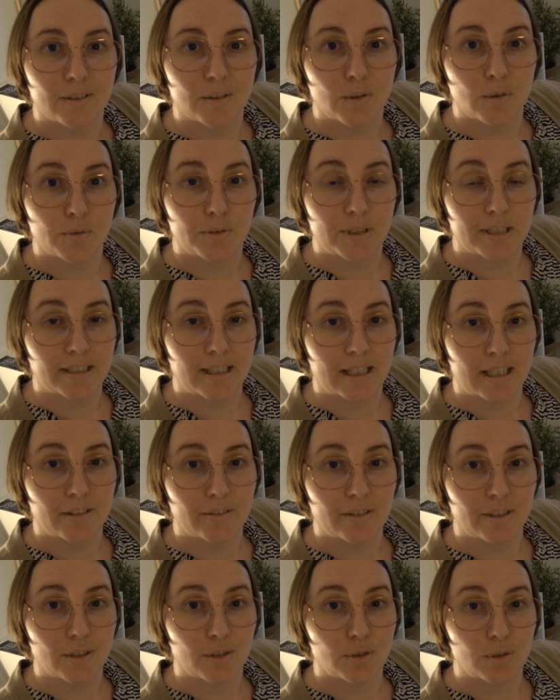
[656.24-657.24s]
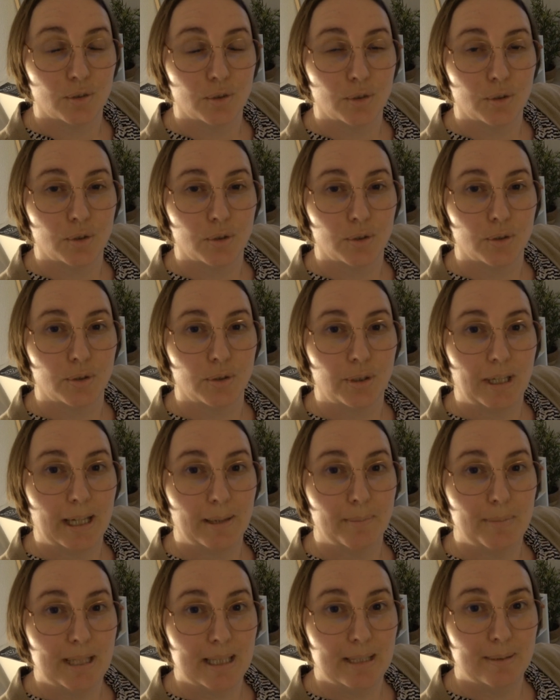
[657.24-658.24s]
On vient d'arriver dans notre
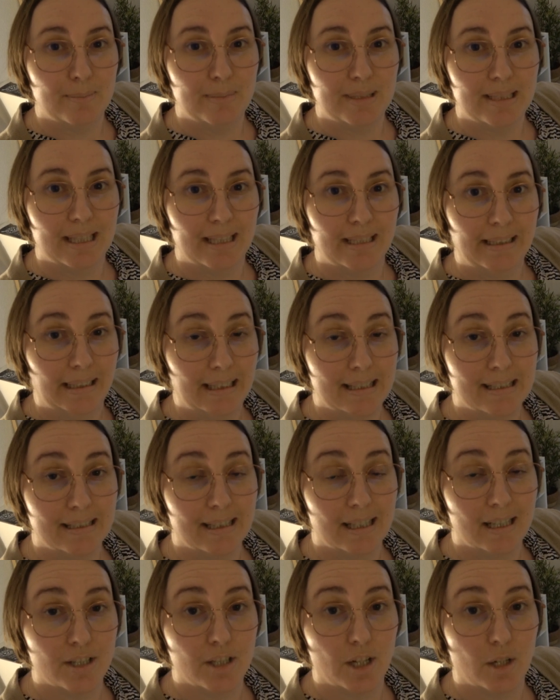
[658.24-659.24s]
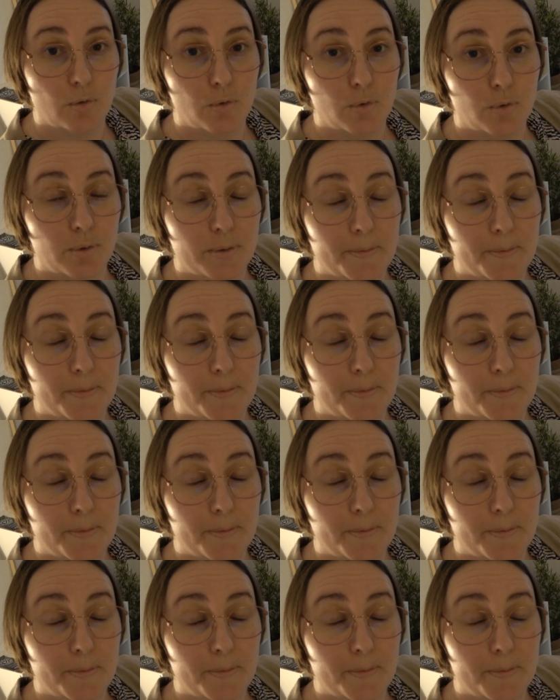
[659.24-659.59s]
Airbnb à Casteljaloux.